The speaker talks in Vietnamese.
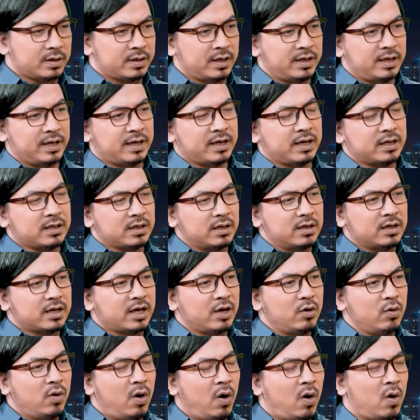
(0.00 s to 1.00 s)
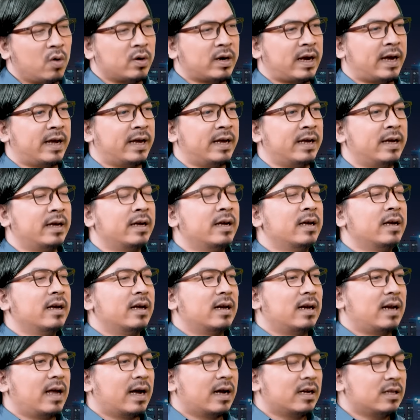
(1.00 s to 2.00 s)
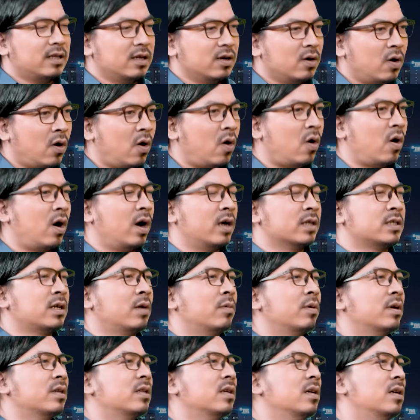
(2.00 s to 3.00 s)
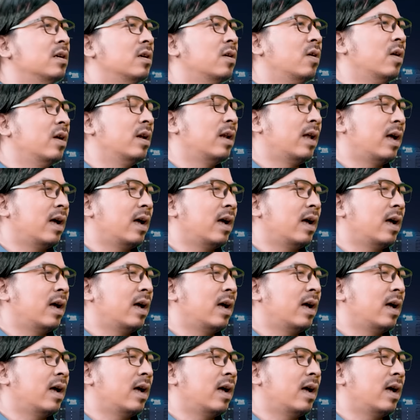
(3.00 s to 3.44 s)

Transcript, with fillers: Thế thì cái từ cứu hộ này ấy, là cái từ hộ ở trong cái từ gọi